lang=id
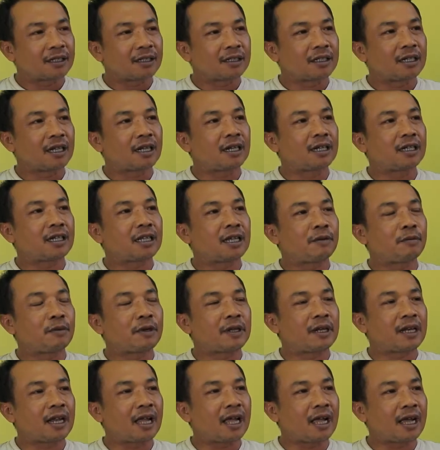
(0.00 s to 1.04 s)
dan dia
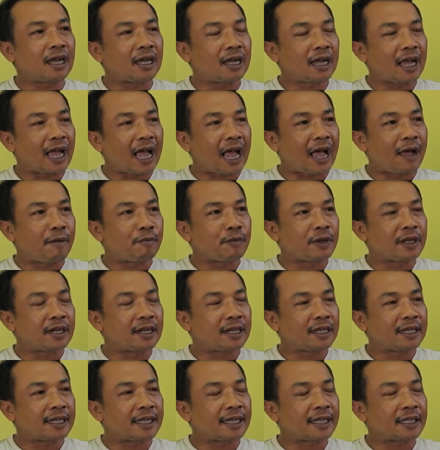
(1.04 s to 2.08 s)
bilang
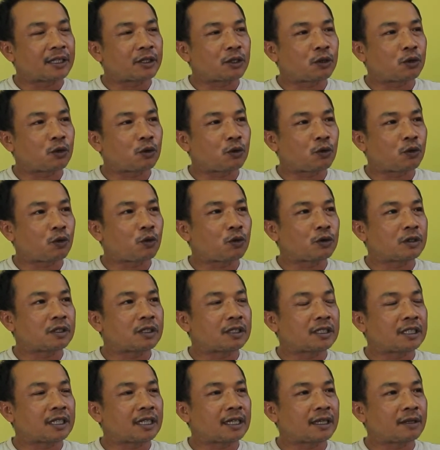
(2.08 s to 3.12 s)
ambil itu
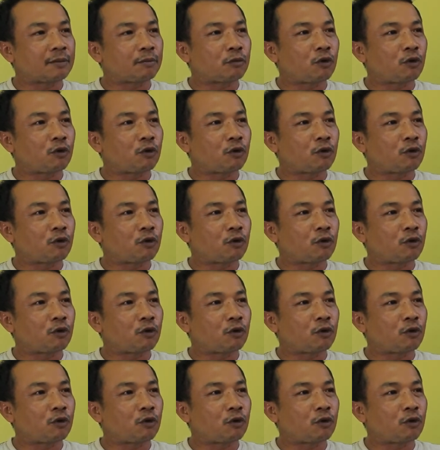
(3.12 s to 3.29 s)
kunci